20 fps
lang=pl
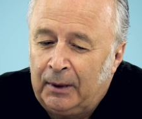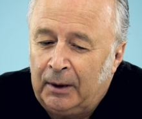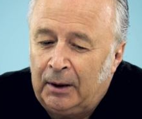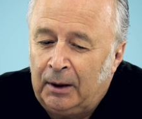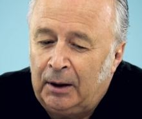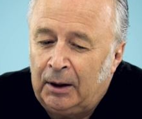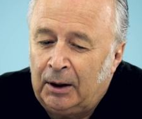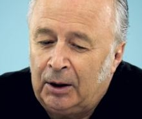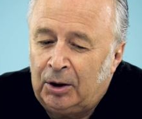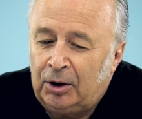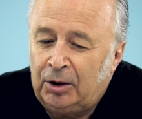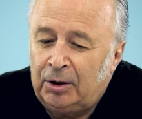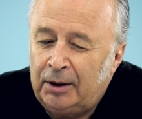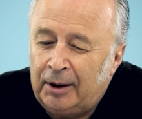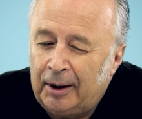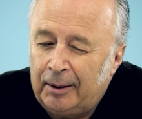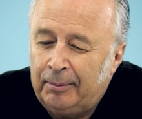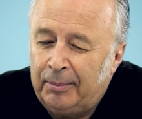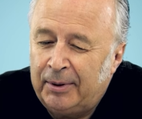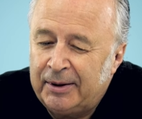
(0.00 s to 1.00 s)
mm,
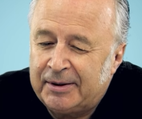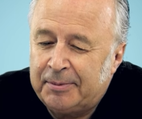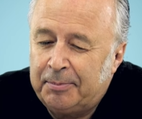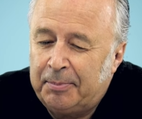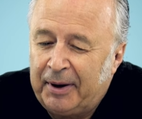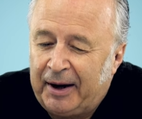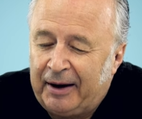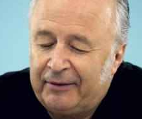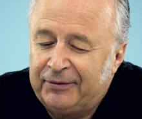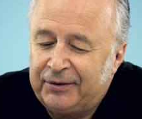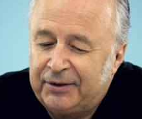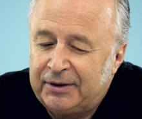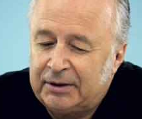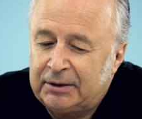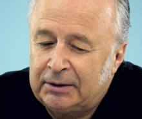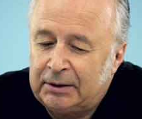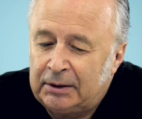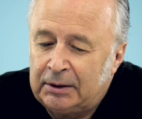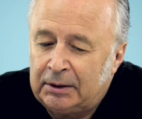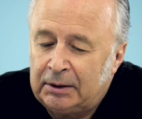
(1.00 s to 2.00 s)
gdyby
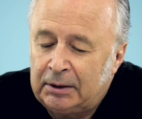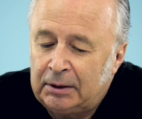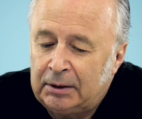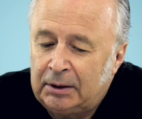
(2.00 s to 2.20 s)
sprawcy